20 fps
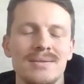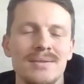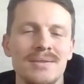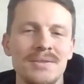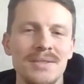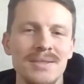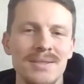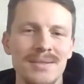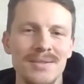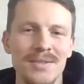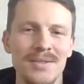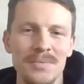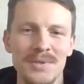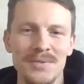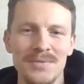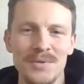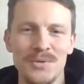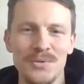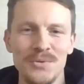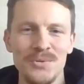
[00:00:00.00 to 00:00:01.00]
где-то там
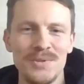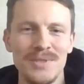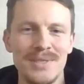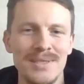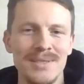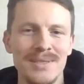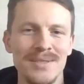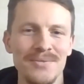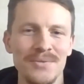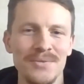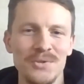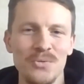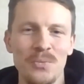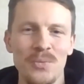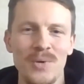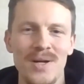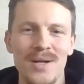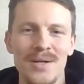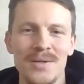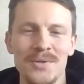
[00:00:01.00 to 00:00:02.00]
свечусь, где-то
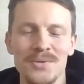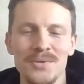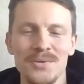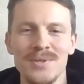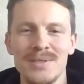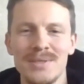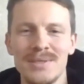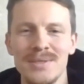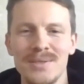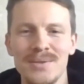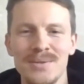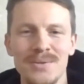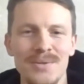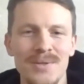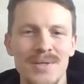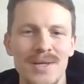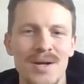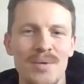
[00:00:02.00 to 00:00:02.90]
выступаю, что-то делаю.